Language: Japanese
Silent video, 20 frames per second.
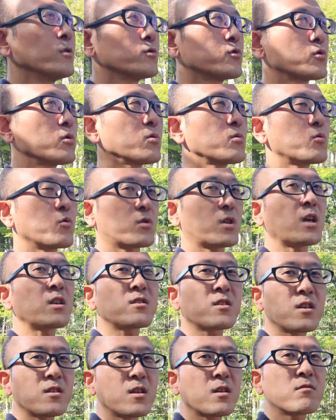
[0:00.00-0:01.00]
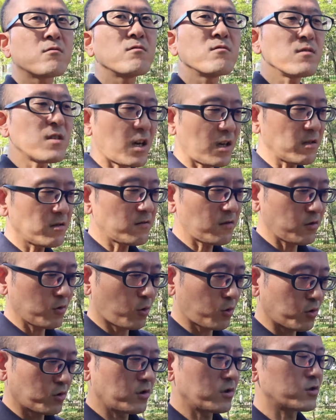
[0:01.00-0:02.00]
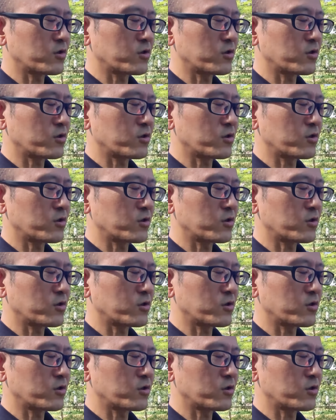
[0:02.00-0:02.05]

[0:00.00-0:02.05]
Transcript: ちょっと助けてくんないっていうことで